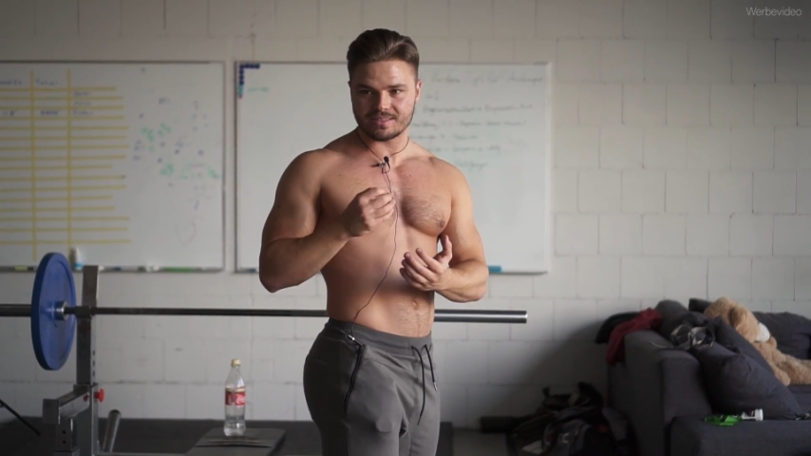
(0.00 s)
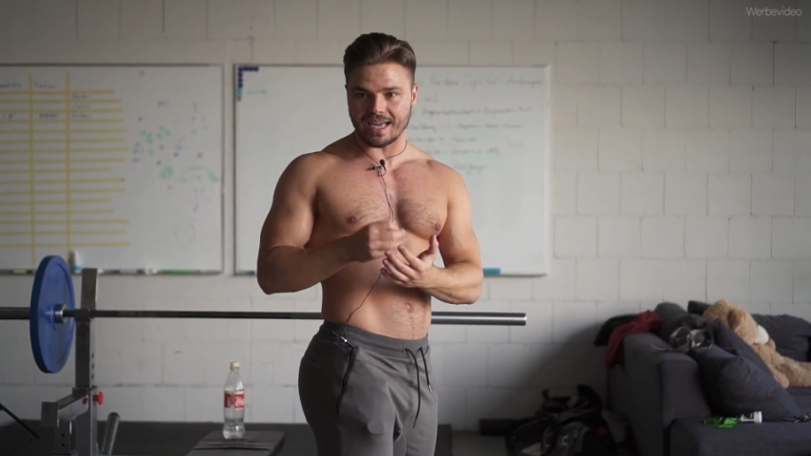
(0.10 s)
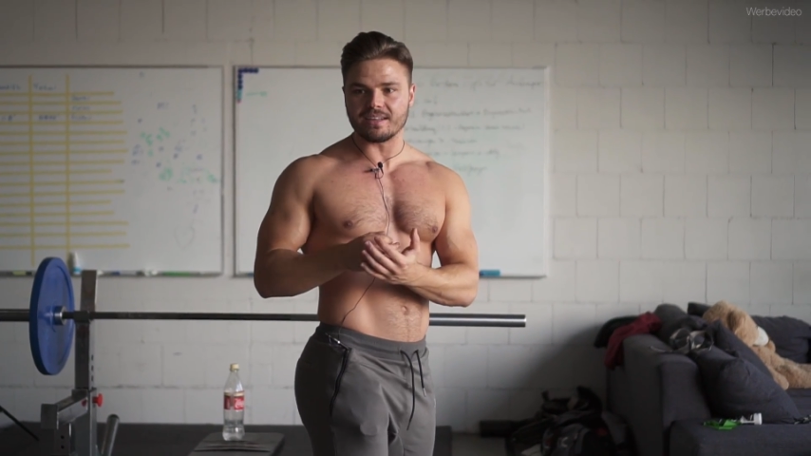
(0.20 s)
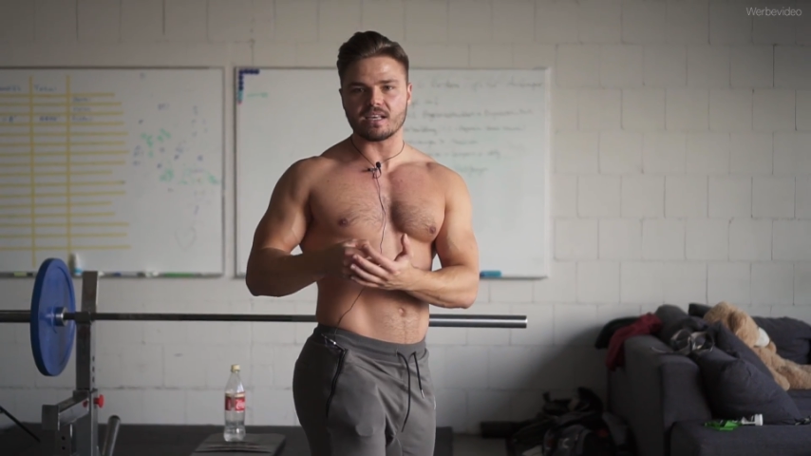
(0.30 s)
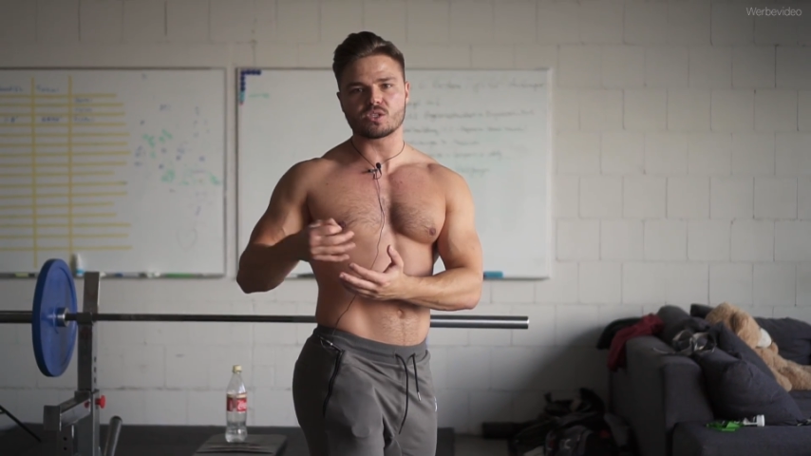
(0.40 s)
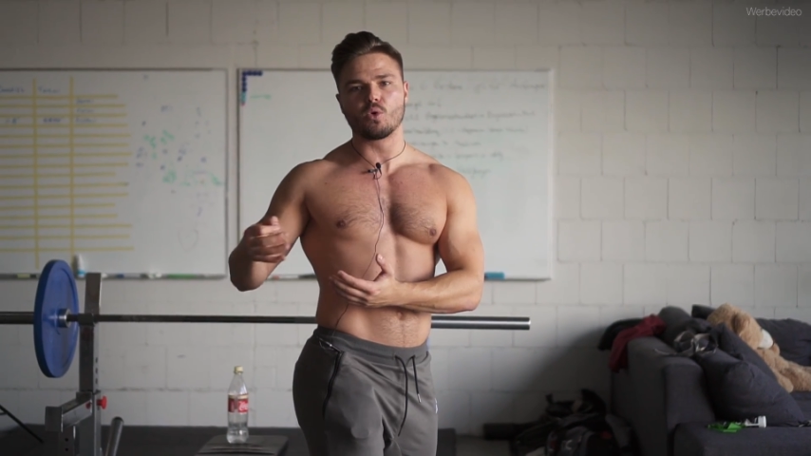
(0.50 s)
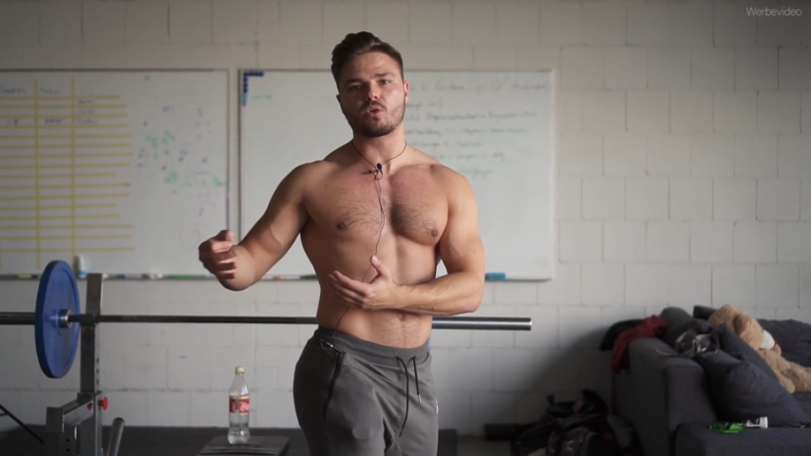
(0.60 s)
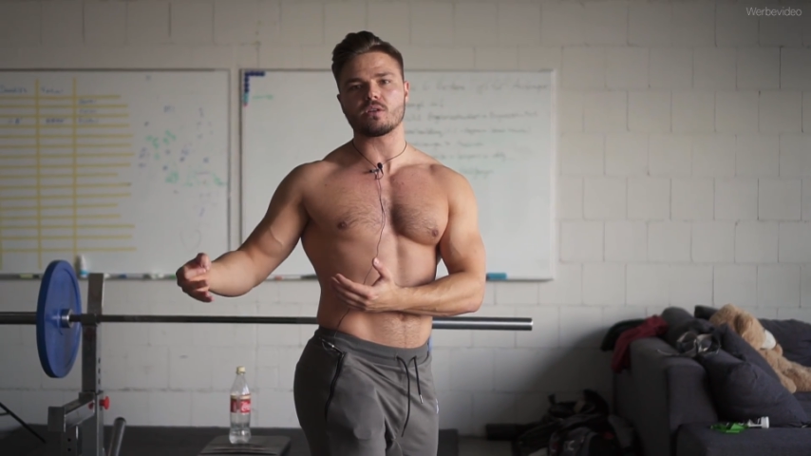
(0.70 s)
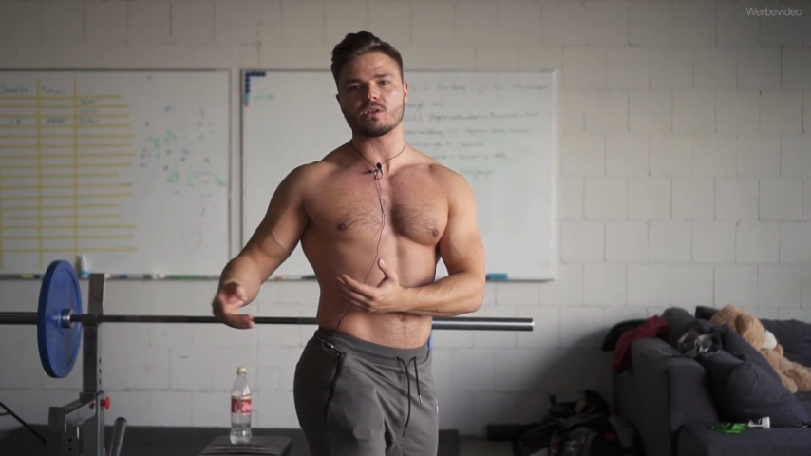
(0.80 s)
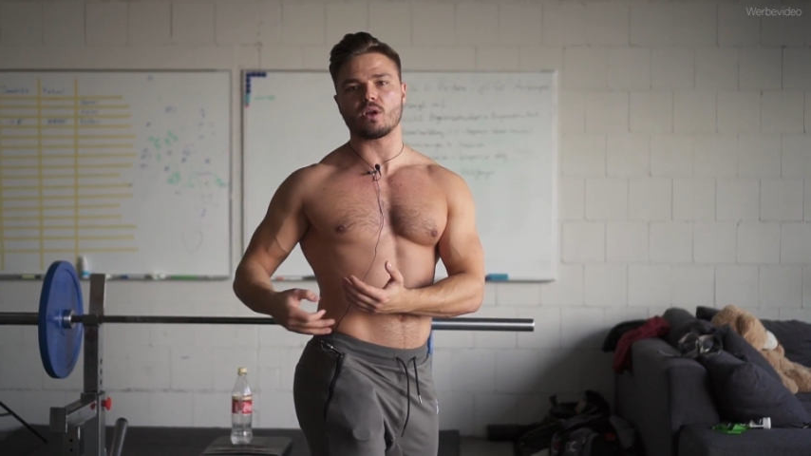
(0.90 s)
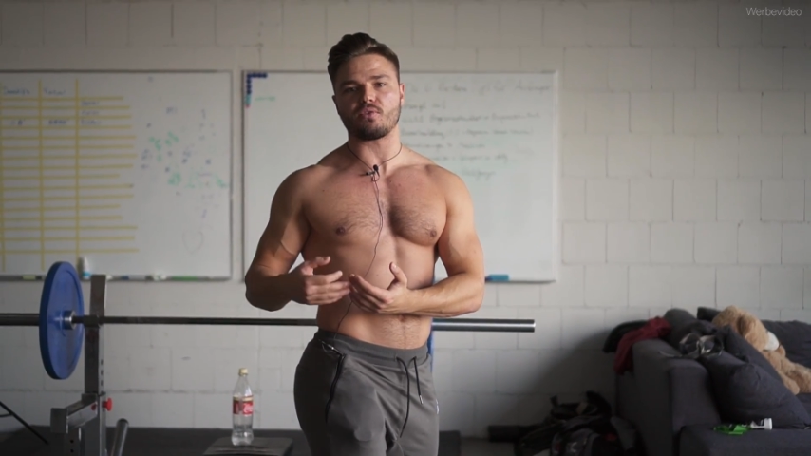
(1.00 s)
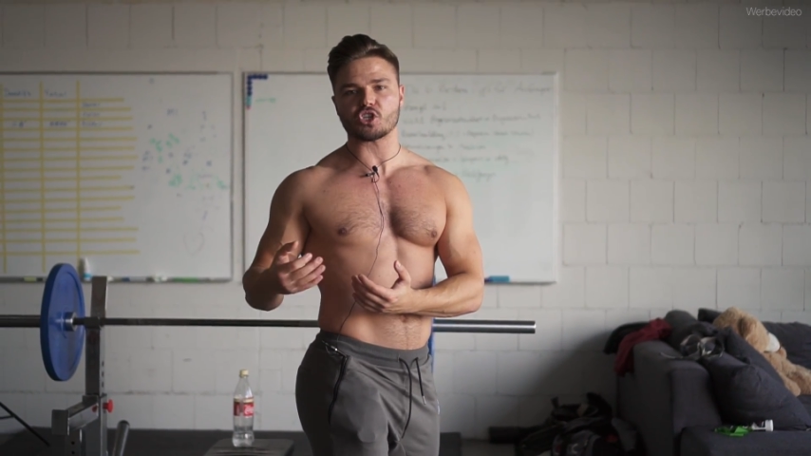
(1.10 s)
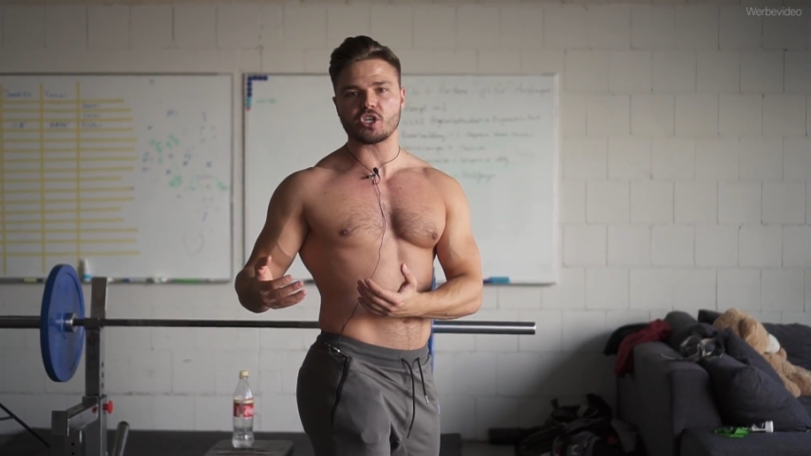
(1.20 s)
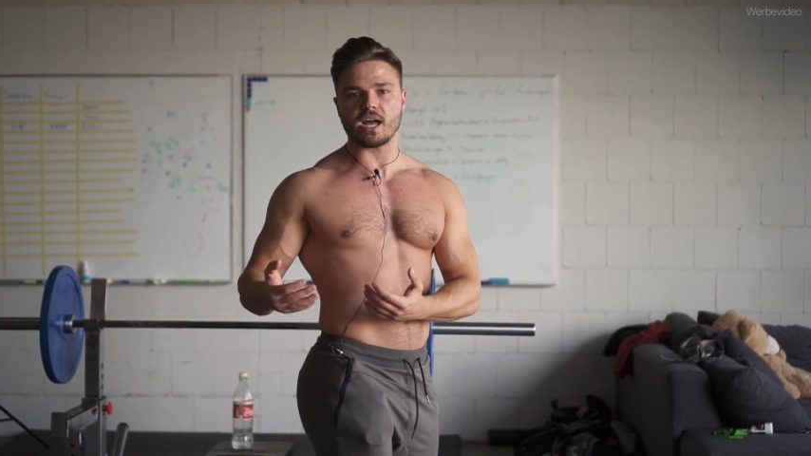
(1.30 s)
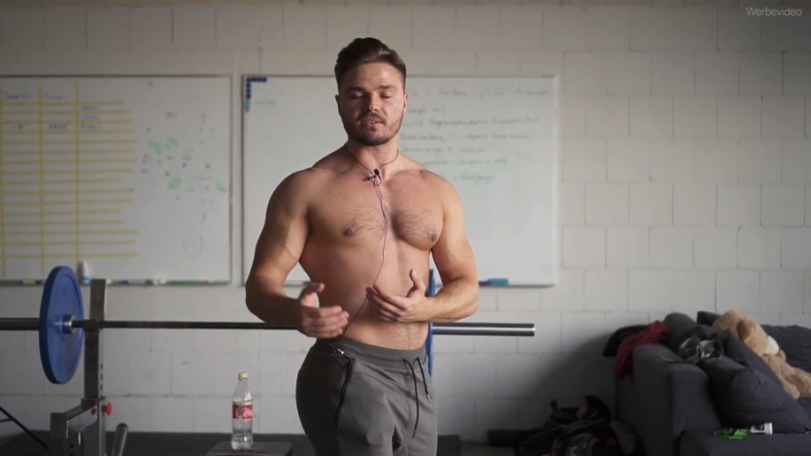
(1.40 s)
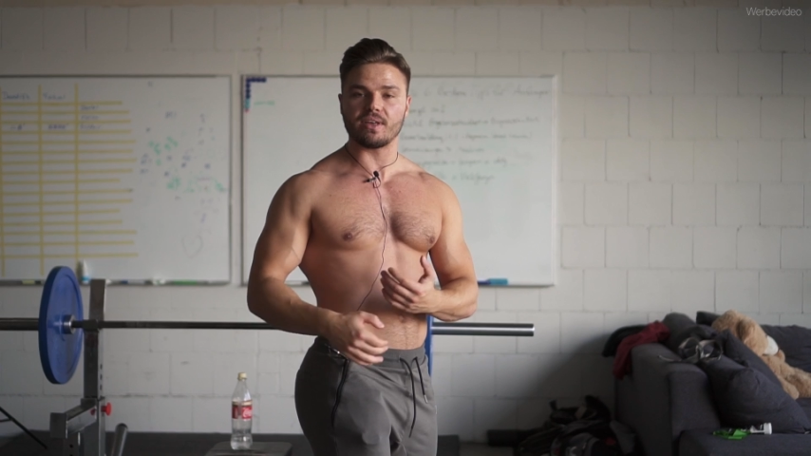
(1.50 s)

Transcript: dann das Hohlkreuz auch noch verstärkt,